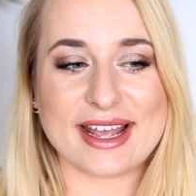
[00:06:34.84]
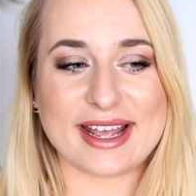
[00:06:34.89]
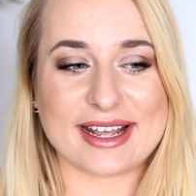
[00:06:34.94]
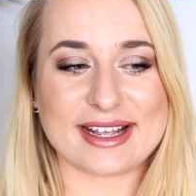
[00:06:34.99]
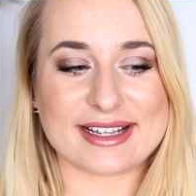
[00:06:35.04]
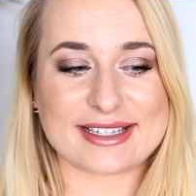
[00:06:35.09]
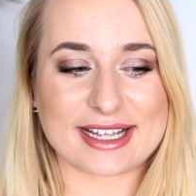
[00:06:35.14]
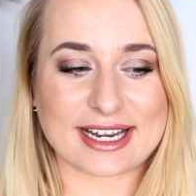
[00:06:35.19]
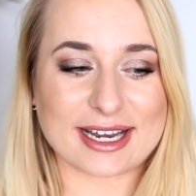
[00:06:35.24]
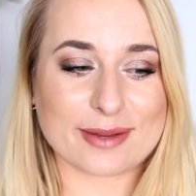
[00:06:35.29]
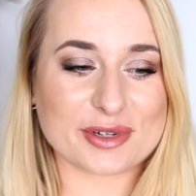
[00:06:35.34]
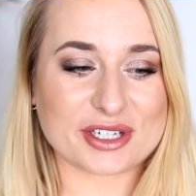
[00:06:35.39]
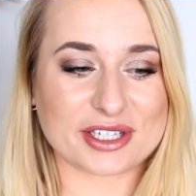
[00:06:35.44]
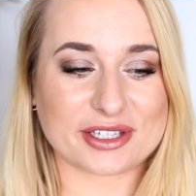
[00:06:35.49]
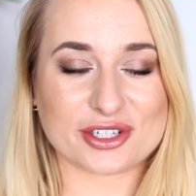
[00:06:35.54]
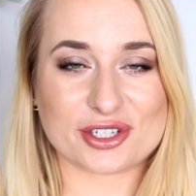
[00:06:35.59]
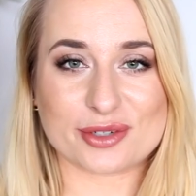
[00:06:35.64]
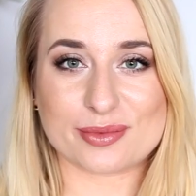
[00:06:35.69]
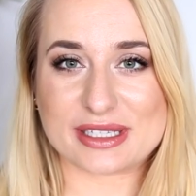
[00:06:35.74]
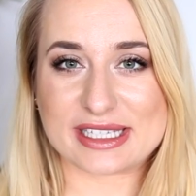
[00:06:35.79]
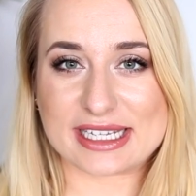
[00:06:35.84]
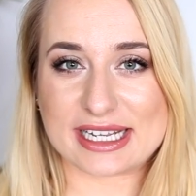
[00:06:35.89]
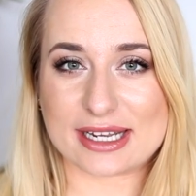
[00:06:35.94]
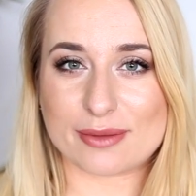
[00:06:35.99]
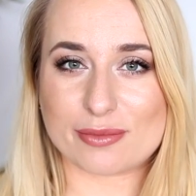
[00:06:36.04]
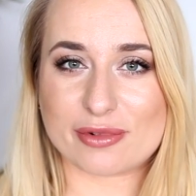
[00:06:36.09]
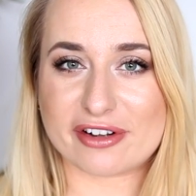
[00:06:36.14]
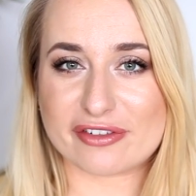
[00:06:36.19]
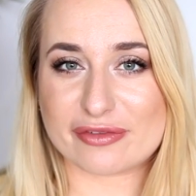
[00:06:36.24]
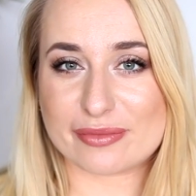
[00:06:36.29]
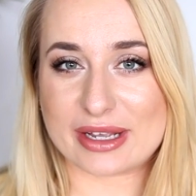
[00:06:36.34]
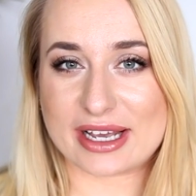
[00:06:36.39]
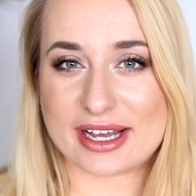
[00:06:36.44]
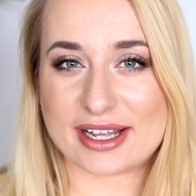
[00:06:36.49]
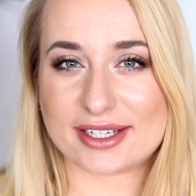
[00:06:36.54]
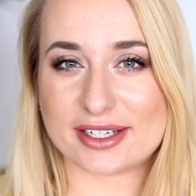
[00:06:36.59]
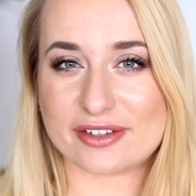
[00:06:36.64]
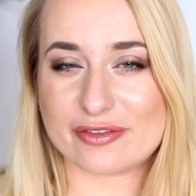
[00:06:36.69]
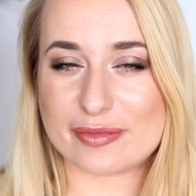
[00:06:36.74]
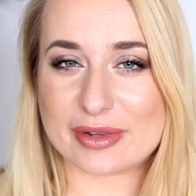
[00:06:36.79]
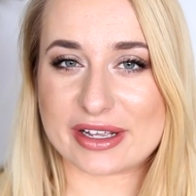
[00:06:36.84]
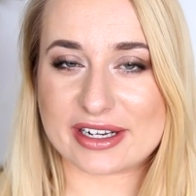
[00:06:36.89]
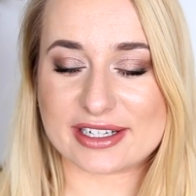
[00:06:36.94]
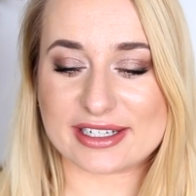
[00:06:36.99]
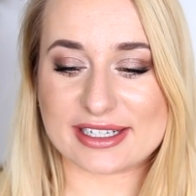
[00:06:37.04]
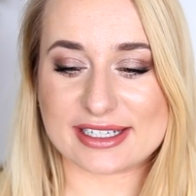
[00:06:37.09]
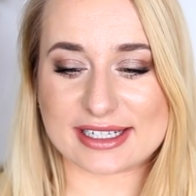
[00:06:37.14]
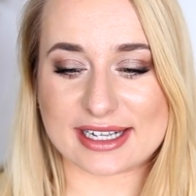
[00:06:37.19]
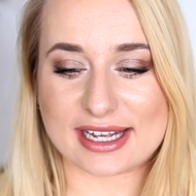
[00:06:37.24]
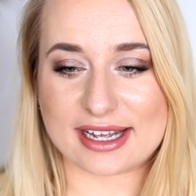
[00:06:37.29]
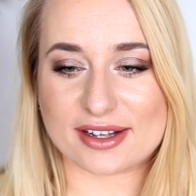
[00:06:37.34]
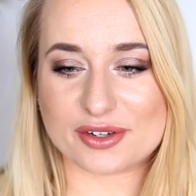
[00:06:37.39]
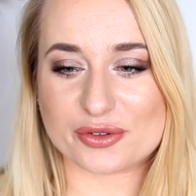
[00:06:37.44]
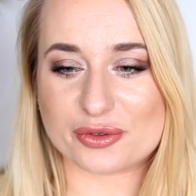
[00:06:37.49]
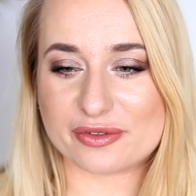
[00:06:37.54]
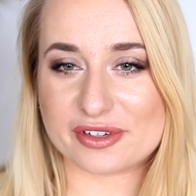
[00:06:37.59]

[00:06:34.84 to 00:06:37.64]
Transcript: E, staramy się też, żeby cena była w miarę, w miarę niska.